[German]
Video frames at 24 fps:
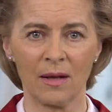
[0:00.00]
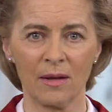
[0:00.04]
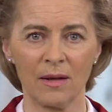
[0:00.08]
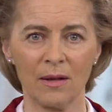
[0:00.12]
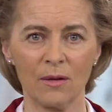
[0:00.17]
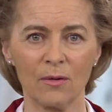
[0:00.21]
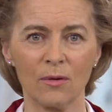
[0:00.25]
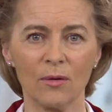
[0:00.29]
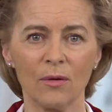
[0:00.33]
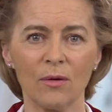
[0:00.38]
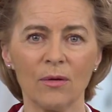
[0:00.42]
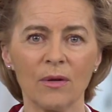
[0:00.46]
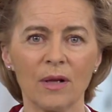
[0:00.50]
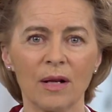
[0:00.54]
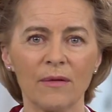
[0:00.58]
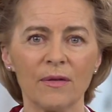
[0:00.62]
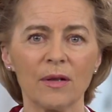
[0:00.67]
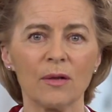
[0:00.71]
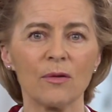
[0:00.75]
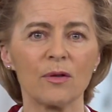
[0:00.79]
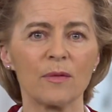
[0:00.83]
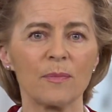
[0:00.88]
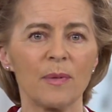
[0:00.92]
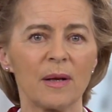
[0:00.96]
Die
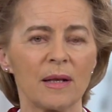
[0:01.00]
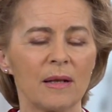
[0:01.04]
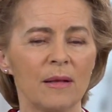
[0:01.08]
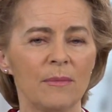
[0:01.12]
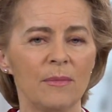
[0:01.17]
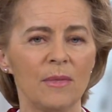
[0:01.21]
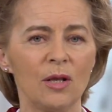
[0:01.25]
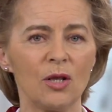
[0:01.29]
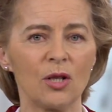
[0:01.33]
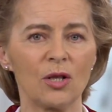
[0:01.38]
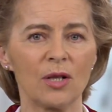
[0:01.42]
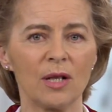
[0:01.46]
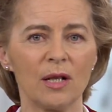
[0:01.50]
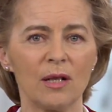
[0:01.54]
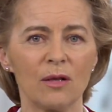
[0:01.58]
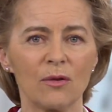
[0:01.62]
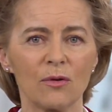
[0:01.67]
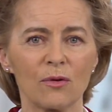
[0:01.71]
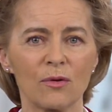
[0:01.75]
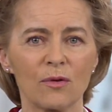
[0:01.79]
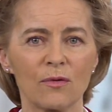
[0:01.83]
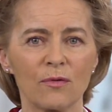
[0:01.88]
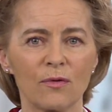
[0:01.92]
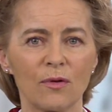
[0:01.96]
Coronavirus-Pandemie
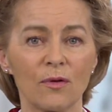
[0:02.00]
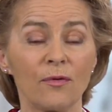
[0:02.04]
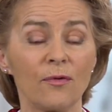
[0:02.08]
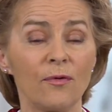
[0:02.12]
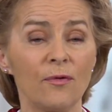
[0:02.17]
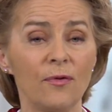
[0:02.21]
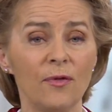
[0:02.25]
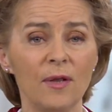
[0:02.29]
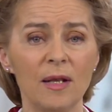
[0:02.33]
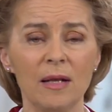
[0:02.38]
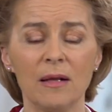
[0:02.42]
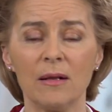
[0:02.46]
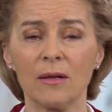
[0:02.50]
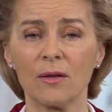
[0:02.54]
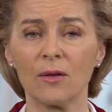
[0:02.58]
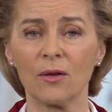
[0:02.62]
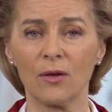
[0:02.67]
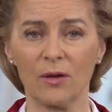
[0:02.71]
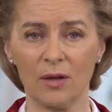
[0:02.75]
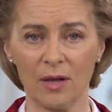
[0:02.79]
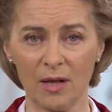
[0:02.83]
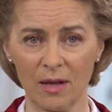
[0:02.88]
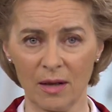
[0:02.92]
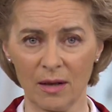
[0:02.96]
stellt uns vor viele
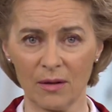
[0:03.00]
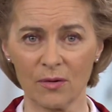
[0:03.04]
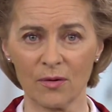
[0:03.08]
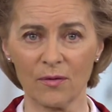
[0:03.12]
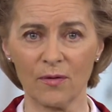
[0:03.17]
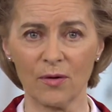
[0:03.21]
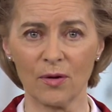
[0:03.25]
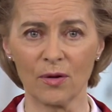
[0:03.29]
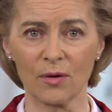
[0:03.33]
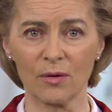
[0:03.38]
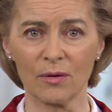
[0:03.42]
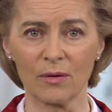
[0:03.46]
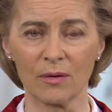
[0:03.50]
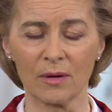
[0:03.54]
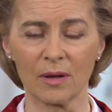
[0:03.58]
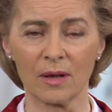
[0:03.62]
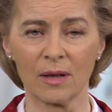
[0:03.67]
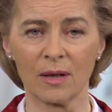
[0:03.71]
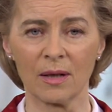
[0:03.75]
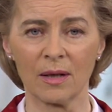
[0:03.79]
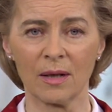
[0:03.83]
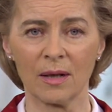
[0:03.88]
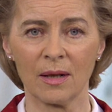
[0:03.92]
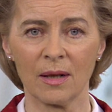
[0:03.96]
neue Herausforderungen.
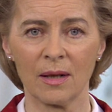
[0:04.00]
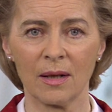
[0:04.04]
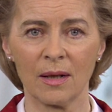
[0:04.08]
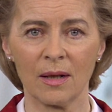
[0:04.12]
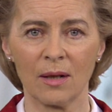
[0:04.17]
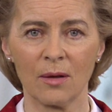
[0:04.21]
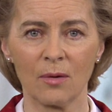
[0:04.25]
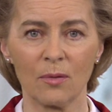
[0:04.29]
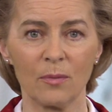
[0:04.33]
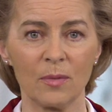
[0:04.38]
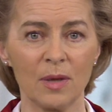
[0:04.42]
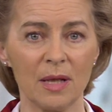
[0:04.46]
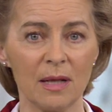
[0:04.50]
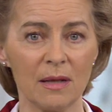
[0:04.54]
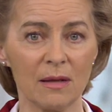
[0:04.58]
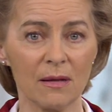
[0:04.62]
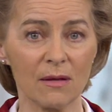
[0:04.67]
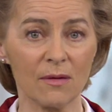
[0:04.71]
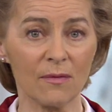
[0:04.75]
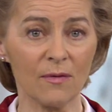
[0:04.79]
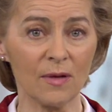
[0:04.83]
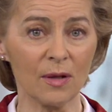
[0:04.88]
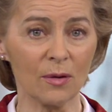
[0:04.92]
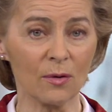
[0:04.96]
Um
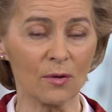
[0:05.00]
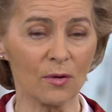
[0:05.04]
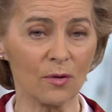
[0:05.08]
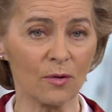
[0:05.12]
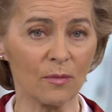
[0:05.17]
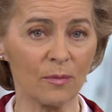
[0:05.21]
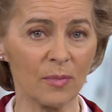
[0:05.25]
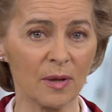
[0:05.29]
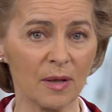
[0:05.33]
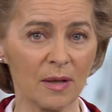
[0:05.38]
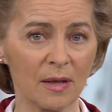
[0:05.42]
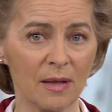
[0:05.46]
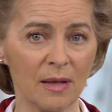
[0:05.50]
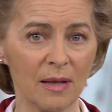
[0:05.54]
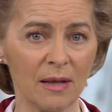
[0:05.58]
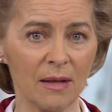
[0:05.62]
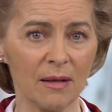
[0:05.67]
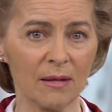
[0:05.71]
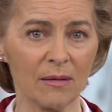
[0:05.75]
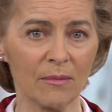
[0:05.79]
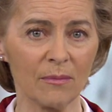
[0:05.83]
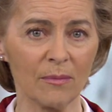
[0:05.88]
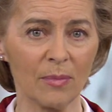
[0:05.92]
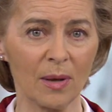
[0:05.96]
dieses Virus zu
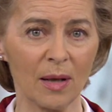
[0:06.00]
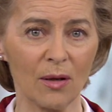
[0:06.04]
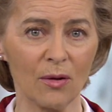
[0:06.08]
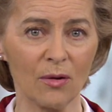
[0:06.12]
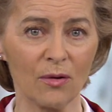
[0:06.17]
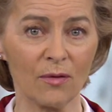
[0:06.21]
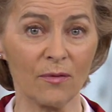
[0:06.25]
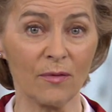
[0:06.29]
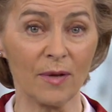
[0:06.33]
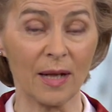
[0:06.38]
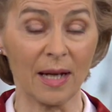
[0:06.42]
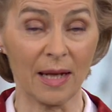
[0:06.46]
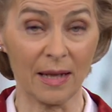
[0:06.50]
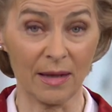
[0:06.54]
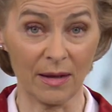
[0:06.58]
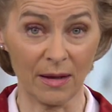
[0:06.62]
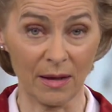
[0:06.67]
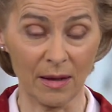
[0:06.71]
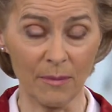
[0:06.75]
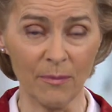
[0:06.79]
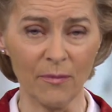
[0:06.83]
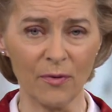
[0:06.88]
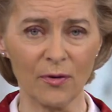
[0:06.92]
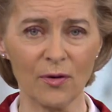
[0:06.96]
besiegen, brauchen wir einen
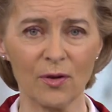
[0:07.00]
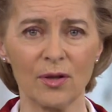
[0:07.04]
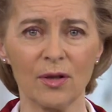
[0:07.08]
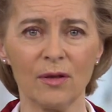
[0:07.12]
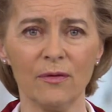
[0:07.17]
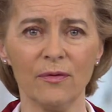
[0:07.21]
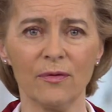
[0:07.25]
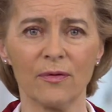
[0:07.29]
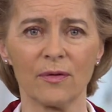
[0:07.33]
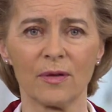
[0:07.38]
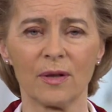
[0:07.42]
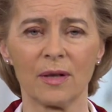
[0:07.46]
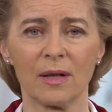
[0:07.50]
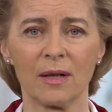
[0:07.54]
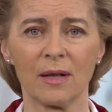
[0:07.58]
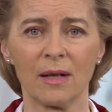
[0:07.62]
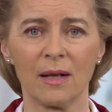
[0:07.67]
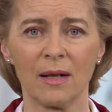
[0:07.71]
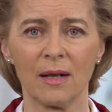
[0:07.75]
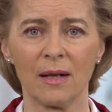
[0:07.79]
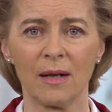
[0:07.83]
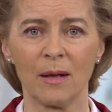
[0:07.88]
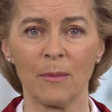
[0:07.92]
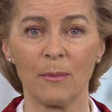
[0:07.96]
Impfstoff,
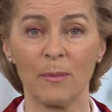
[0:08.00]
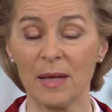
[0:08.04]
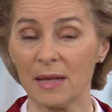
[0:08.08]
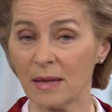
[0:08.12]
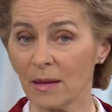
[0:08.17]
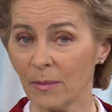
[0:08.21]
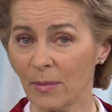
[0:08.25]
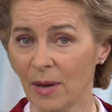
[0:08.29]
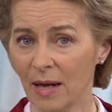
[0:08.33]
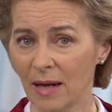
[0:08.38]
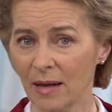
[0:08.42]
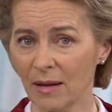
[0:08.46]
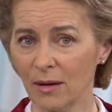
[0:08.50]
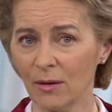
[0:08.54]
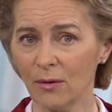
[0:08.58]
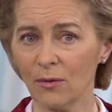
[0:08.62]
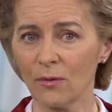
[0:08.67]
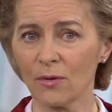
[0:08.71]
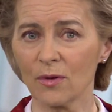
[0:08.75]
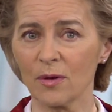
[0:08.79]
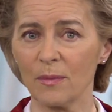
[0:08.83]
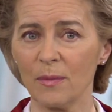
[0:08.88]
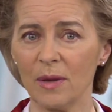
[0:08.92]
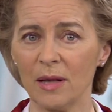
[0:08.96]
bessere
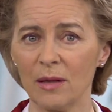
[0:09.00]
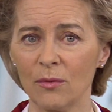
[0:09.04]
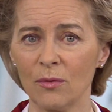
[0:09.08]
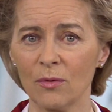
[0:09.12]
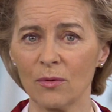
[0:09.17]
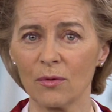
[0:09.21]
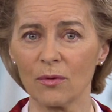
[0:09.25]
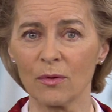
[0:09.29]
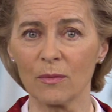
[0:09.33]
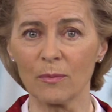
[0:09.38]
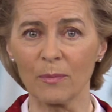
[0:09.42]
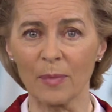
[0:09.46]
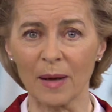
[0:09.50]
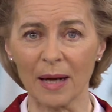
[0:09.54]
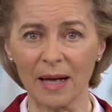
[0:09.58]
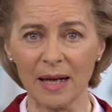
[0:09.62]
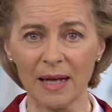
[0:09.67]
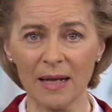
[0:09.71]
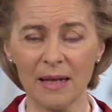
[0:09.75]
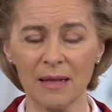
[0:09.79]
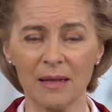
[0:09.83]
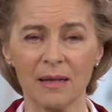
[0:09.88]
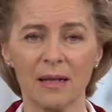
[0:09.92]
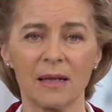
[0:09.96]
Behandlungsmethoden und
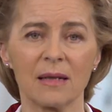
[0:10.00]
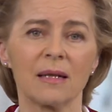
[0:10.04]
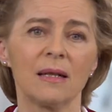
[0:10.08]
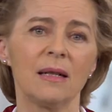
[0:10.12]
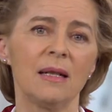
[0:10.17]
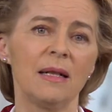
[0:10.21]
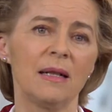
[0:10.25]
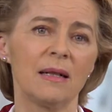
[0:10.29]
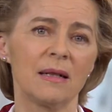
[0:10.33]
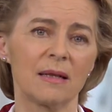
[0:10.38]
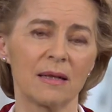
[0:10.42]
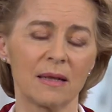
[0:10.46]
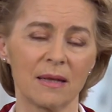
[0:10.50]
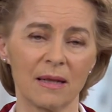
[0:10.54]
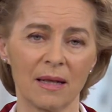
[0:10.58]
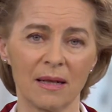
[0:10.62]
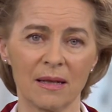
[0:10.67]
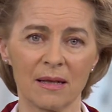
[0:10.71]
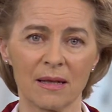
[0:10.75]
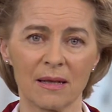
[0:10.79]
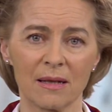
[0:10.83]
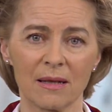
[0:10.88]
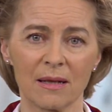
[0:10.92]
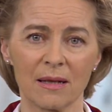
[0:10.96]
breit angelegte
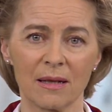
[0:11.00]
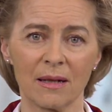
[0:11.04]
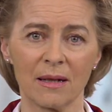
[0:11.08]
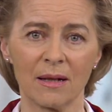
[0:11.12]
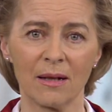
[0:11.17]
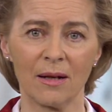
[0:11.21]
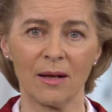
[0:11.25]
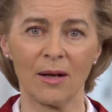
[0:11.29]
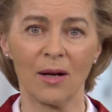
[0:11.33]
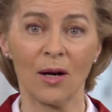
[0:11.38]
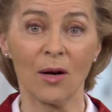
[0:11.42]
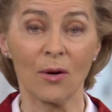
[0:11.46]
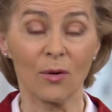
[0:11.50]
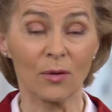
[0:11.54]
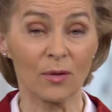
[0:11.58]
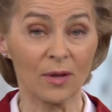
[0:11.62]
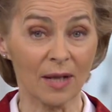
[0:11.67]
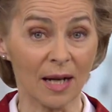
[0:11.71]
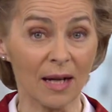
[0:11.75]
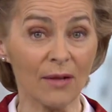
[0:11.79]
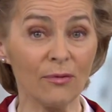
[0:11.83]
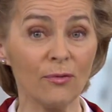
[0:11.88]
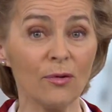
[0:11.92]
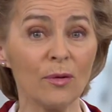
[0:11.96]
Tests. Und
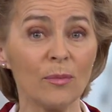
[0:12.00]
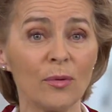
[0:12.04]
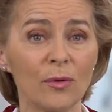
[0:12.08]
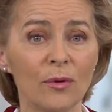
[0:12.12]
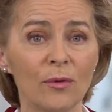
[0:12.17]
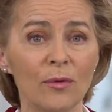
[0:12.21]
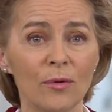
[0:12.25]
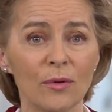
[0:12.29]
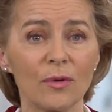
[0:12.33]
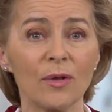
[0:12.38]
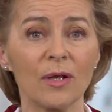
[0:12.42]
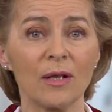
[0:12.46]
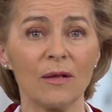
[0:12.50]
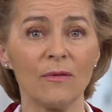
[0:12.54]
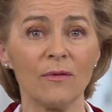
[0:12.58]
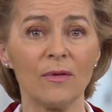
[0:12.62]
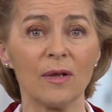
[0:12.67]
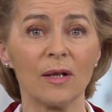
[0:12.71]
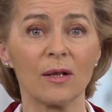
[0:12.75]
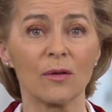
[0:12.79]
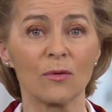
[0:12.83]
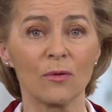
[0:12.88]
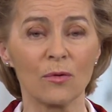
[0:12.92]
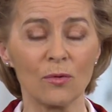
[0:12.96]
dafür benötigen
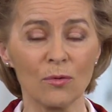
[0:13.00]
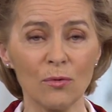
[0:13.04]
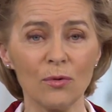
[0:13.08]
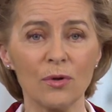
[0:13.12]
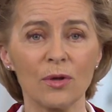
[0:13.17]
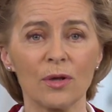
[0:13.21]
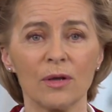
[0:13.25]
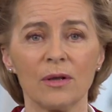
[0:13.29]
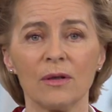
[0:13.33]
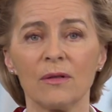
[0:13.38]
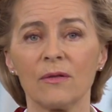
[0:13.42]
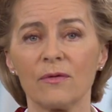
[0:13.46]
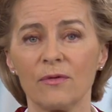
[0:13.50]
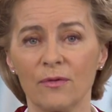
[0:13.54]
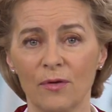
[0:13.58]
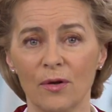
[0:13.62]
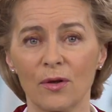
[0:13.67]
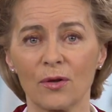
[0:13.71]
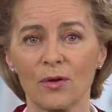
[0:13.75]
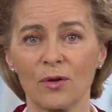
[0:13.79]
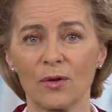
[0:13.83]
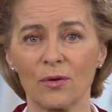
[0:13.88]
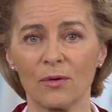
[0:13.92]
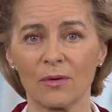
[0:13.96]
wir gute
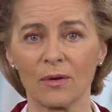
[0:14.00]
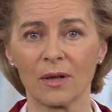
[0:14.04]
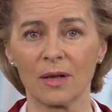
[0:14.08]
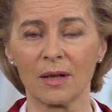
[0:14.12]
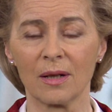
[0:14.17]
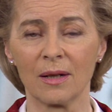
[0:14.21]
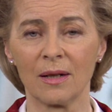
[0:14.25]
Forschung.